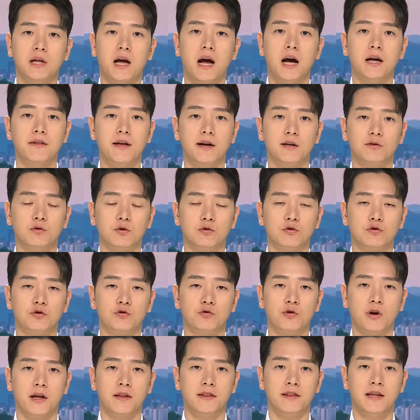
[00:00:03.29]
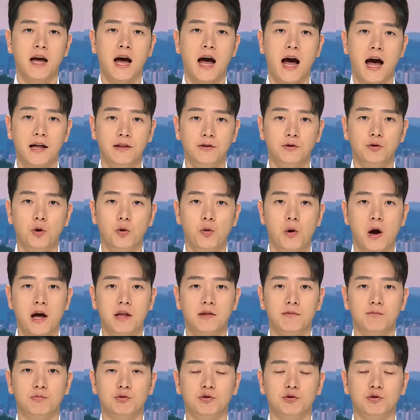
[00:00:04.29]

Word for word: 탄핵 소추된 안동환